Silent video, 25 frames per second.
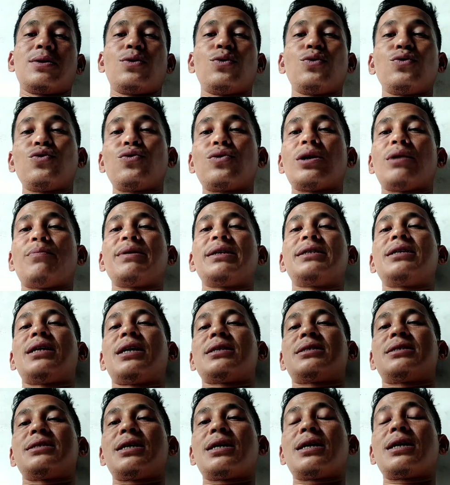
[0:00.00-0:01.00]
Untuk lebih
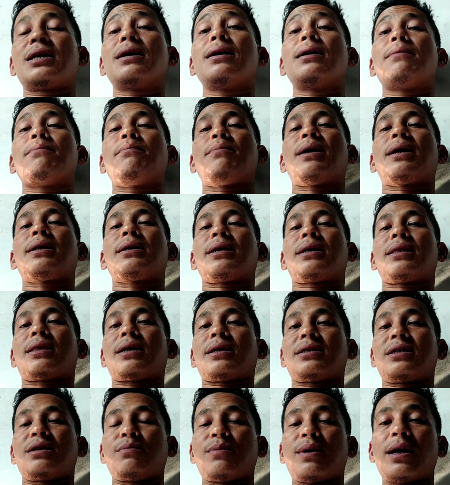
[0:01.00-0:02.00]
jelasnya, mari
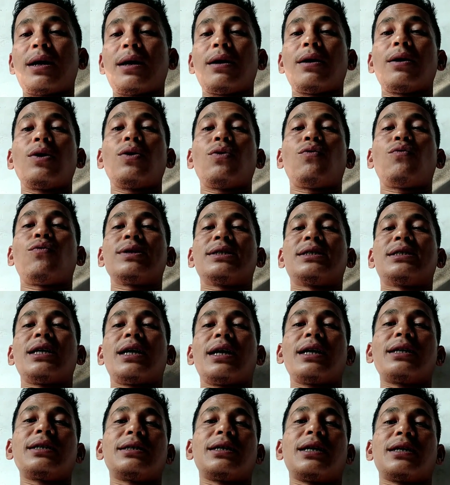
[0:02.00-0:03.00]
kita simak
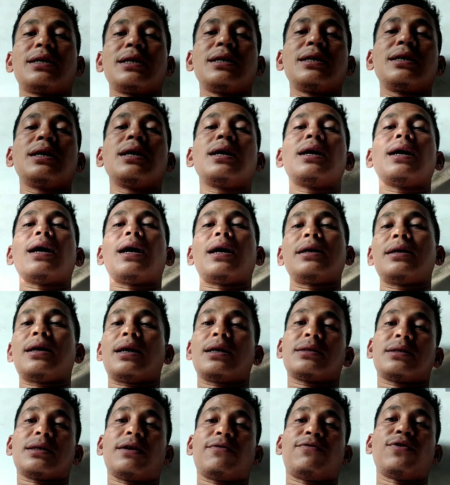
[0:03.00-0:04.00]
wejangan dari Ayah
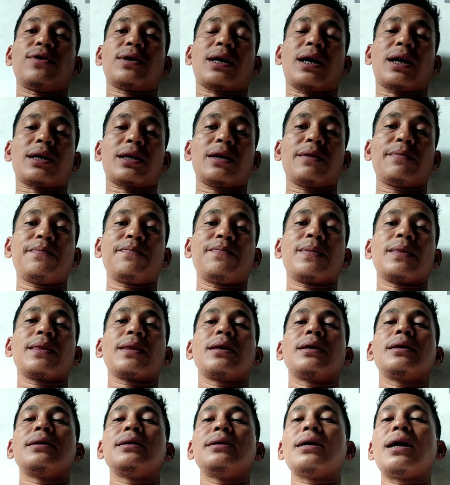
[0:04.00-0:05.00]
Saiful Karim
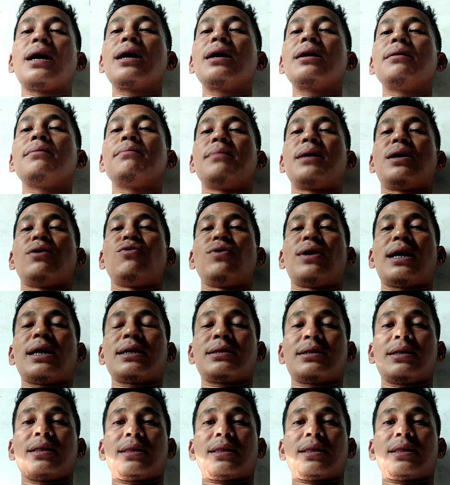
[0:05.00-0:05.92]
yang mengulas